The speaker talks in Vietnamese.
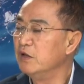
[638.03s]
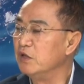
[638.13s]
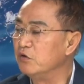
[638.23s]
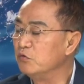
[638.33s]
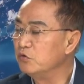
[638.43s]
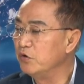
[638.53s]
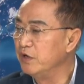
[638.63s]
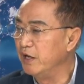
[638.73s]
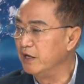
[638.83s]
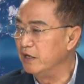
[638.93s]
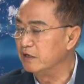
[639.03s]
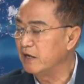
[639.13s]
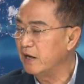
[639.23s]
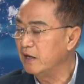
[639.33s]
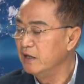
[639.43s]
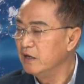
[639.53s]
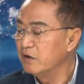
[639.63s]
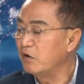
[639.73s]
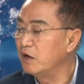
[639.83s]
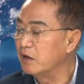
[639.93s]
thì chúng tôi đề nghị ra
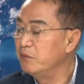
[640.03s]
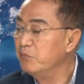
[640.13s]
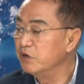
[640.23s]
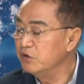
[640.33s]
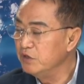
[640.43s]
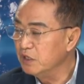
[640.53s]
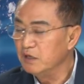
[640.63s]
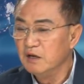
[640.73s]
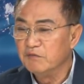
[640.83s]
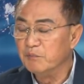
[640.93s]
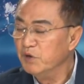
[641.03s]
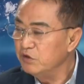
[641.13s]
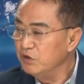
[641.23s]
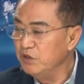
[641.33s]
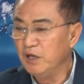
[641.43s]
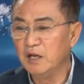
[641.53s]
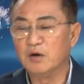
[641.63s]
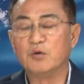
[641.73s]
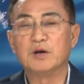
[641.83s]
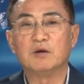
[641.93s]
đó là cái bước thứ nhất và bước thứ nhì là
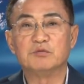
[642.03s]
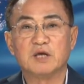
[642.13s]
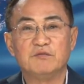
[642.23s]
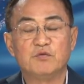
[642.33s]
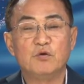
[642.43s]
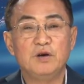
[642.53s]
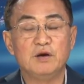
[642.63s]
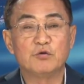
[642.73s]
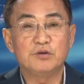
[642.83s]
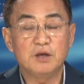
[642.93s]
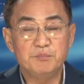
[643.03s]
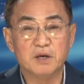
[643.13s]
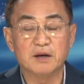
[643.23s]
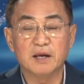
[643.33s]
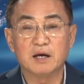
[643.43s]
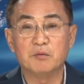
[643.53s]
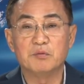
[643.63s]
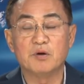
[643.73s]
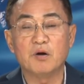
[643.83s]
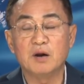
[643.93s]
hội đồng thành phố liệu có chấp nhận hay
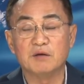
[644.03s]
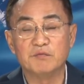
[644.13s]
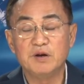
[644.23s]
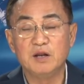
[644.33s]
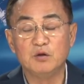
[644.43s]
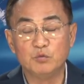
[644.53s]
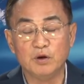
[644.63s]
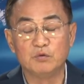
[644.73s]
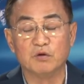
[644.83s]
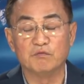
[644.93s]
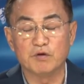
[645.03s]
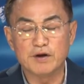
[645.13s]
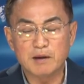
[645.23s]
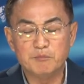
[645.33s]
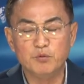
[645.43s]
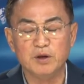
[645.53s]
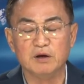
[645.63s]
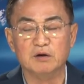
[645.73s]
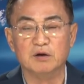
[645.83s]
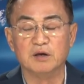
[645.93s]
không đó là vấn đề tùy thuộc vào năm
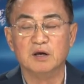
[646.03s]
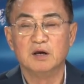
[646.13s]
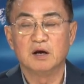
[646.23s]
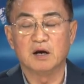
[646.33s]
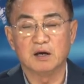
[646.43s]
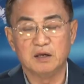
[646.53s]
nghị người à,